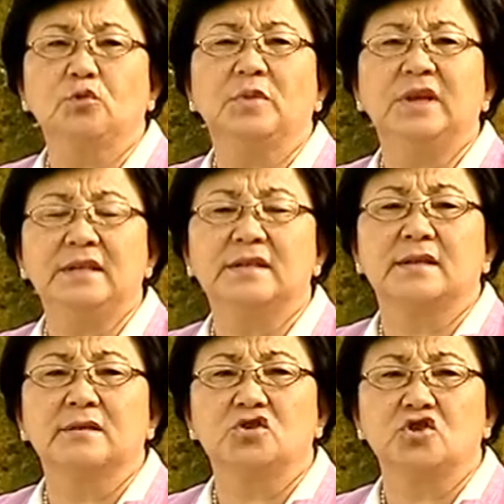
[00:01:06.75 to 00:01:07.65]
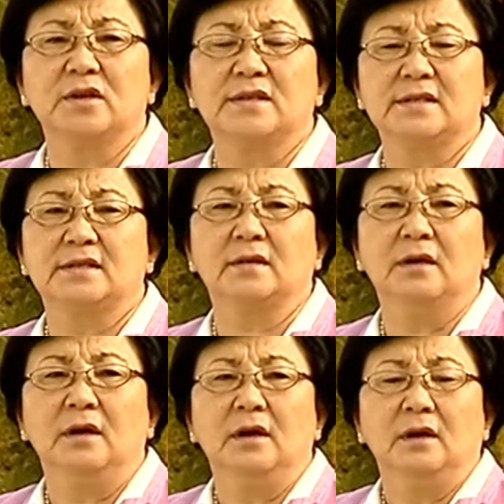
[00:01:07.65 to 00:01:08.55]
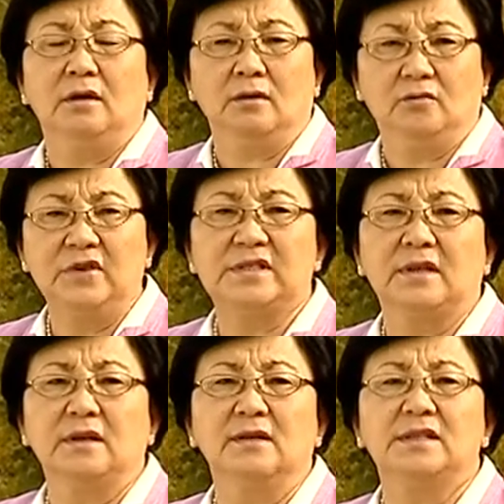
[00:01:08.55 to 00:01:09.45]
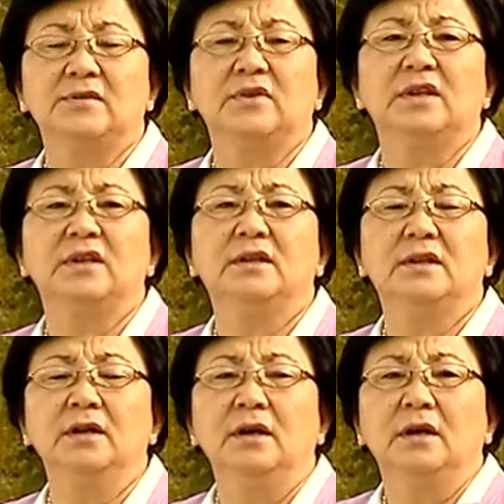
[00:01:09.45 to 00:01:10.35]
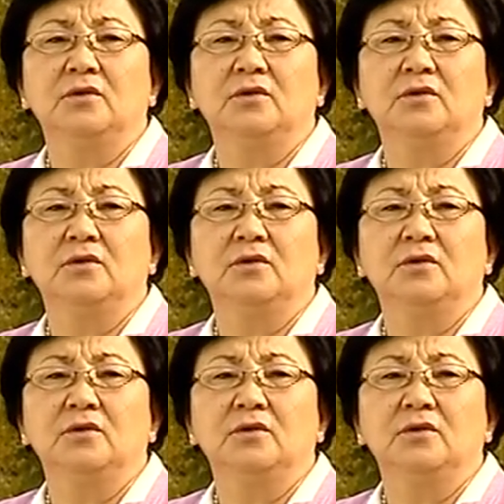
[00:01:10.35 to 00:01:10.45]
милиция сейчас выстроила свои ряды.